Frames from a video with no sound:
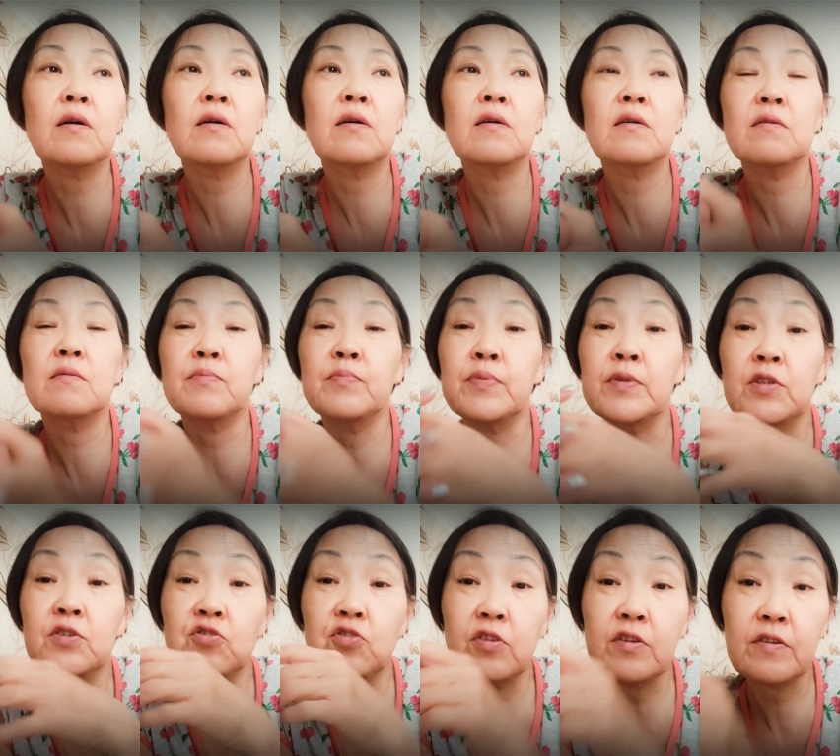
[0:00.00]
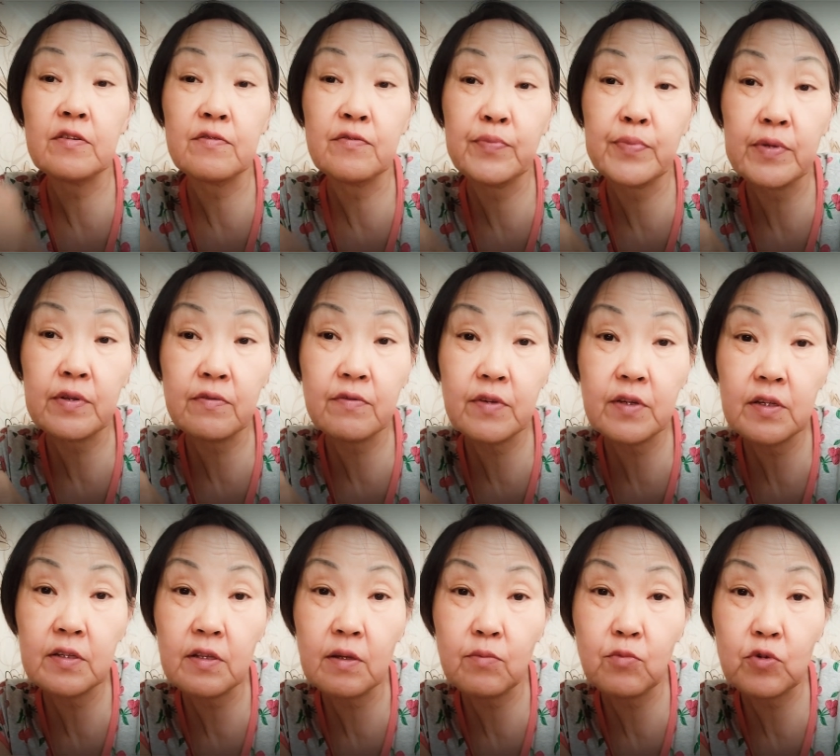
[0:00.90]
а, пришли
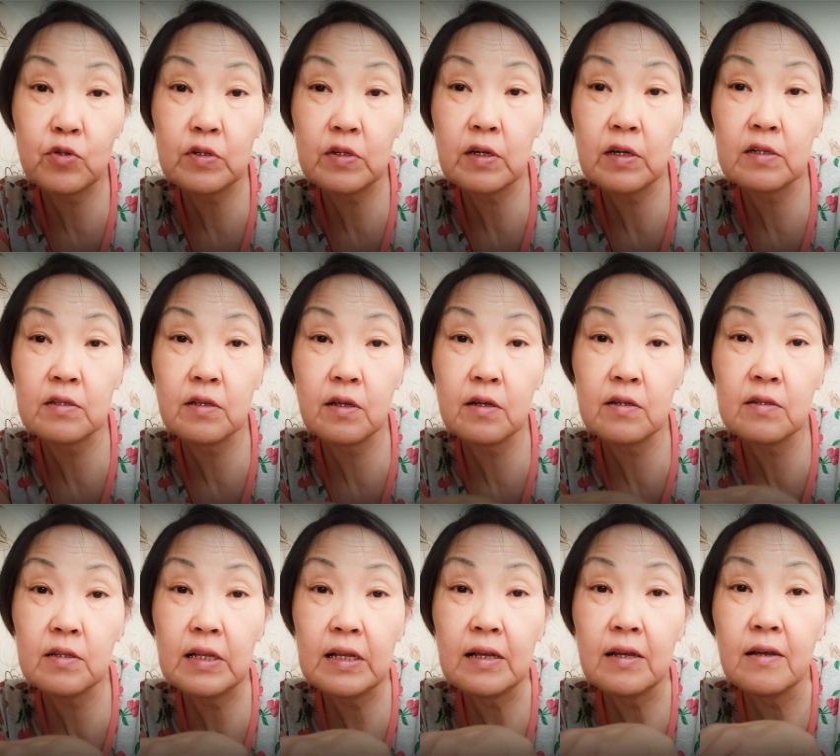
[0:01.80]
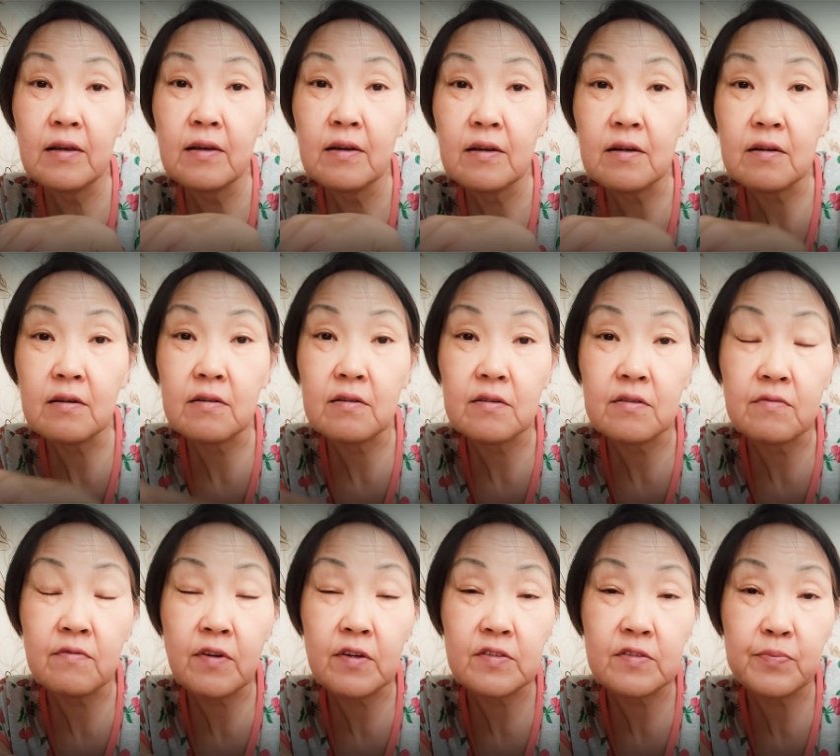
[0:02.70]
впервые на мой канал, а,
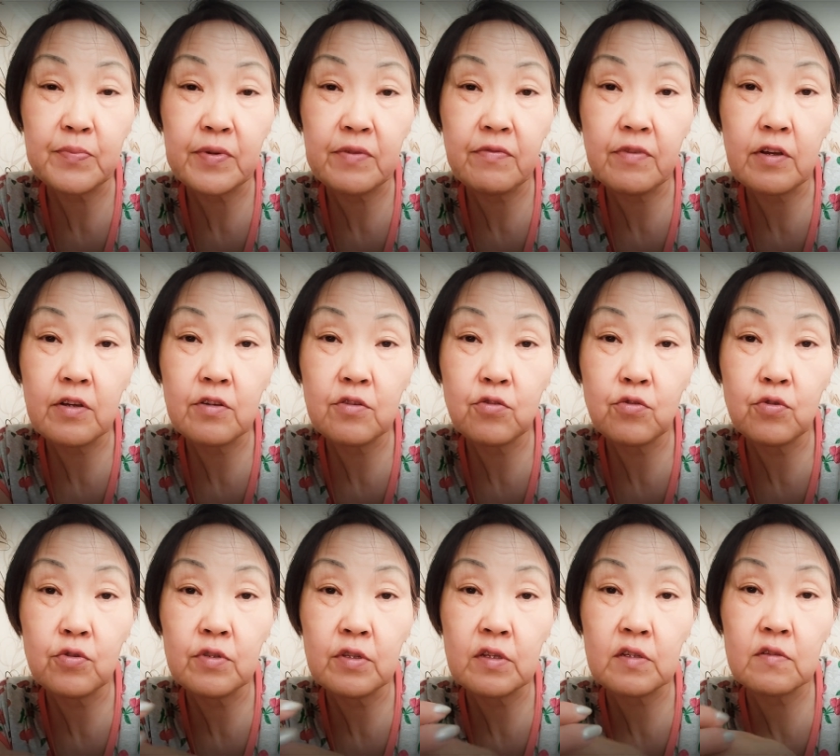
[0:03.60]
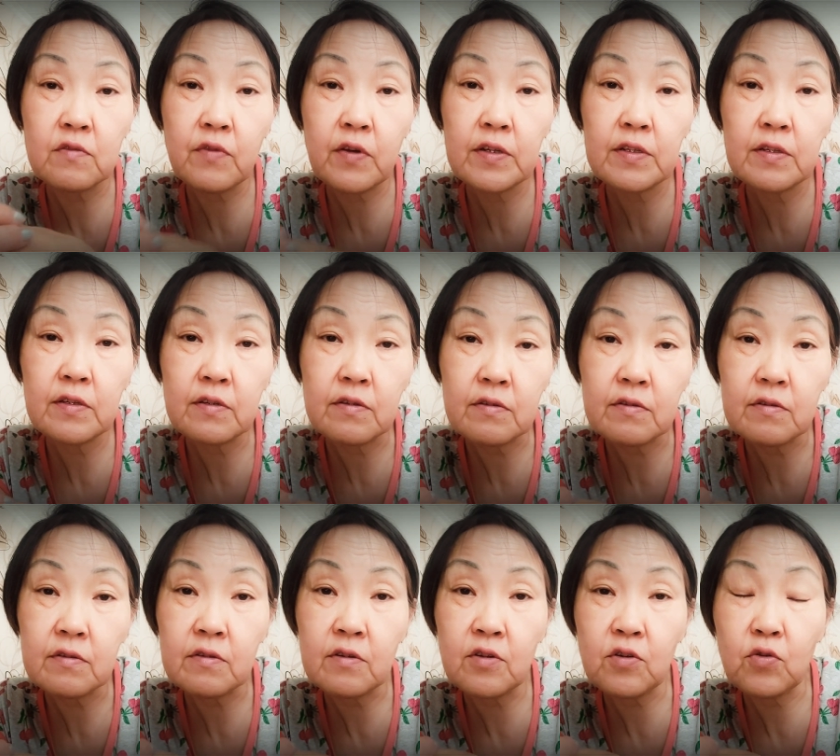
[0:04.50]
вас привлекло название
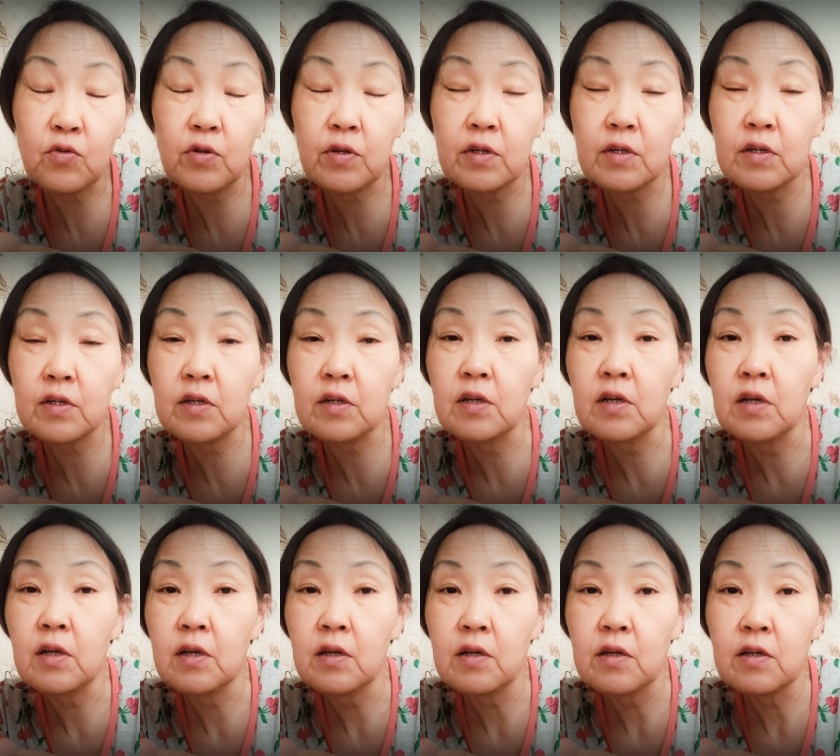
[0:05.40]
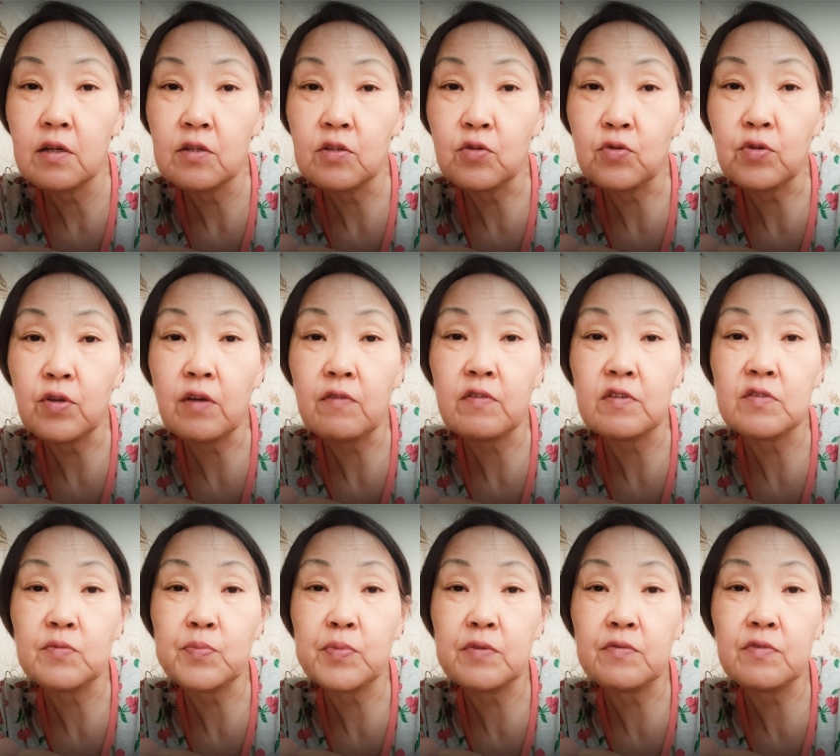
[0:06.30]
ролика, то я вас
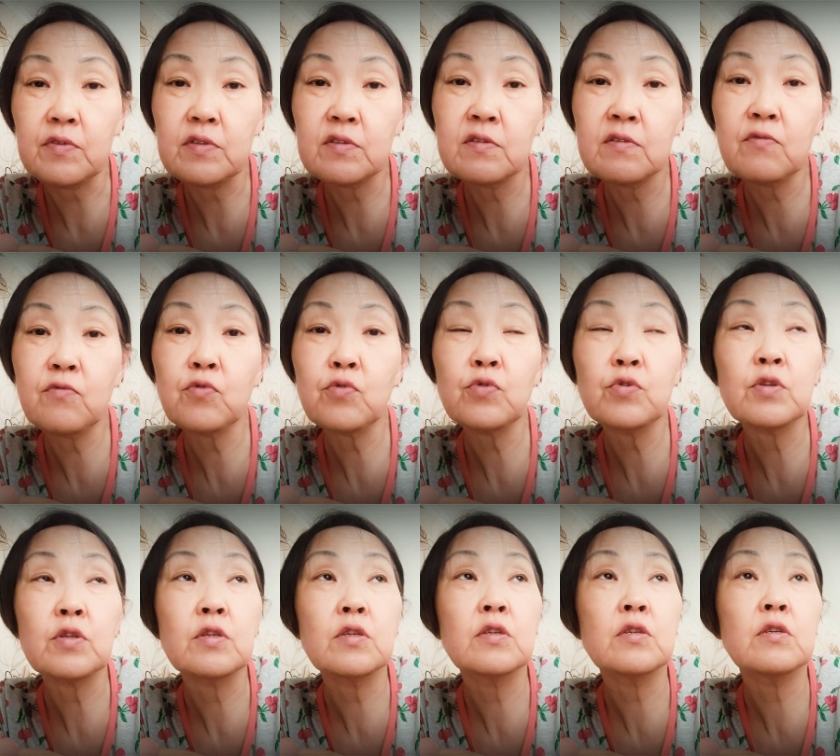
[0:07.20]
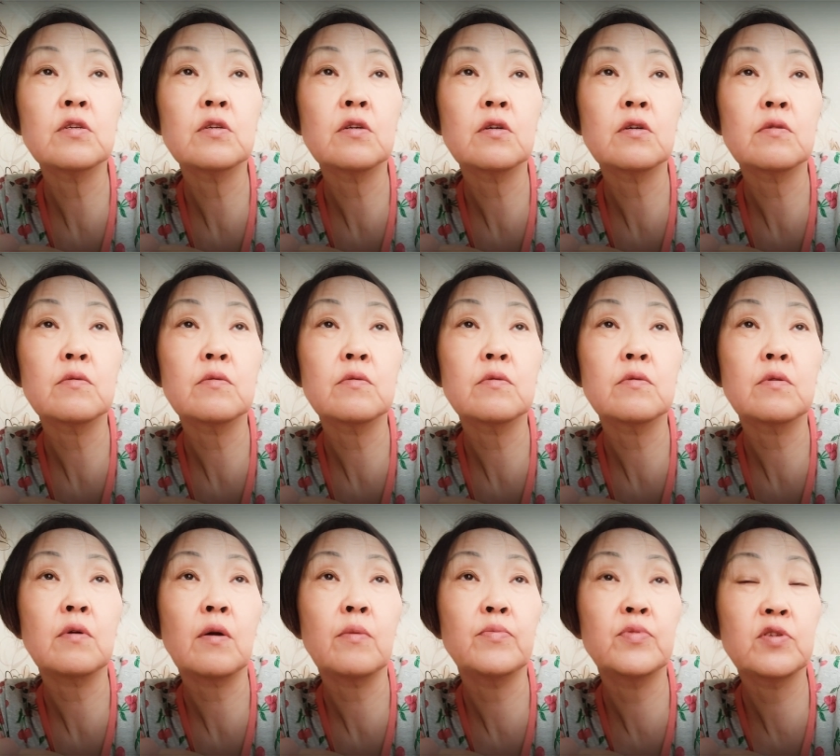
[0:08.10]
приветствую и
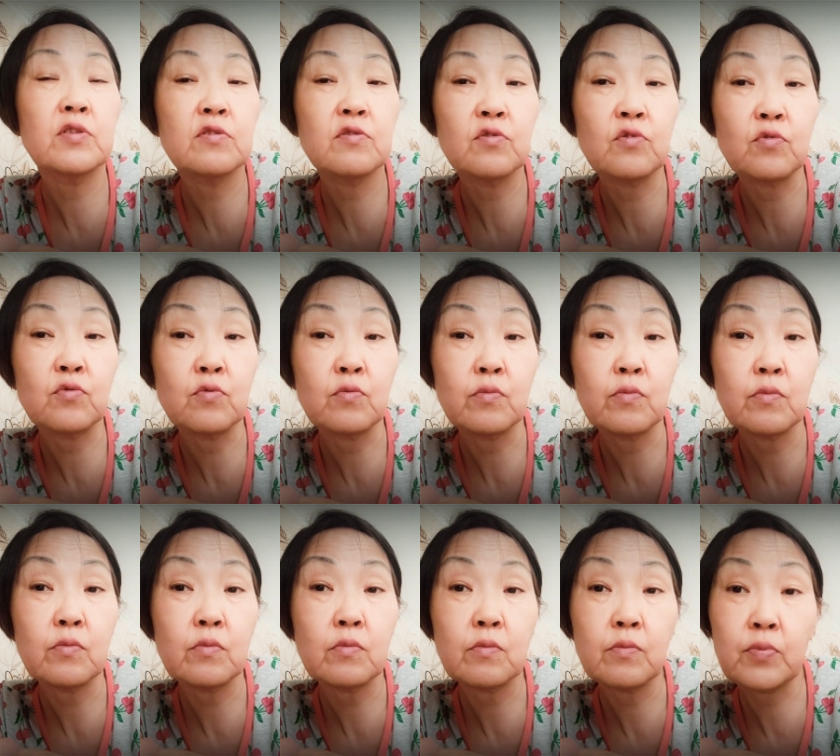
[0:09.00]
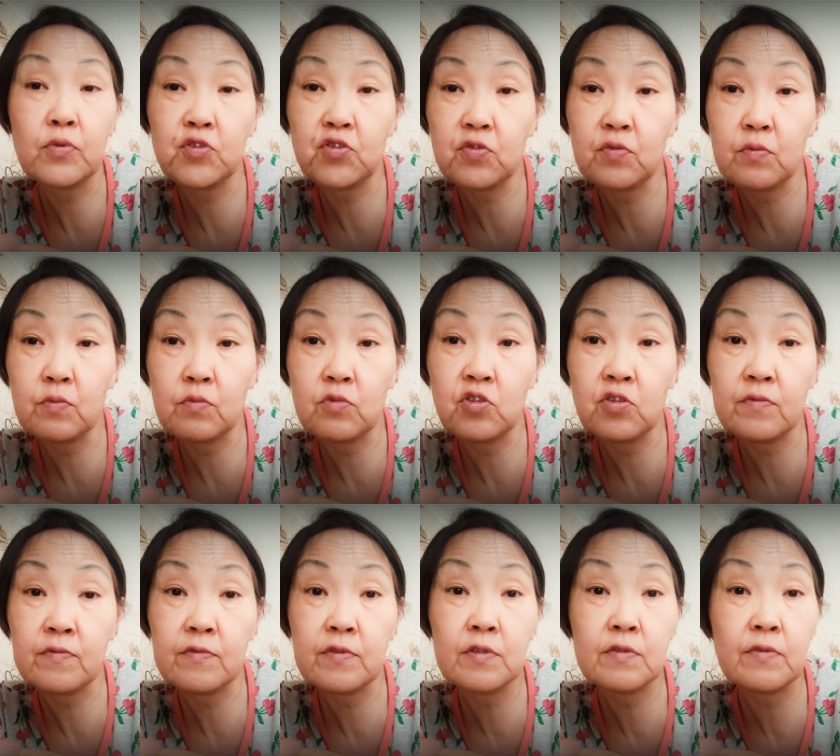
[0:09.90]
а, объясню, почему,
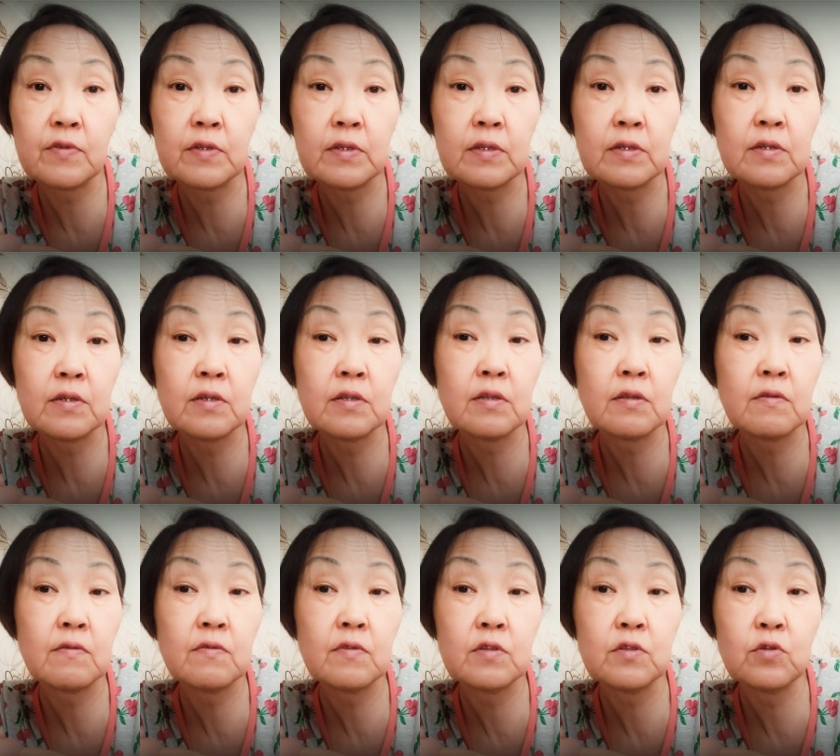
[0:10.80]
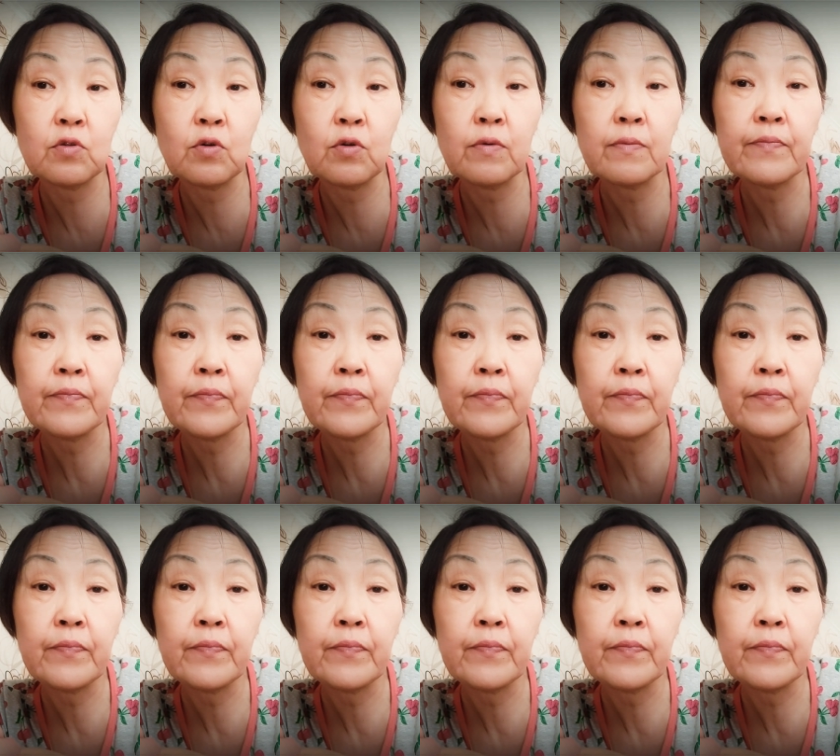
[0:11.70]
чем вызвано это видео.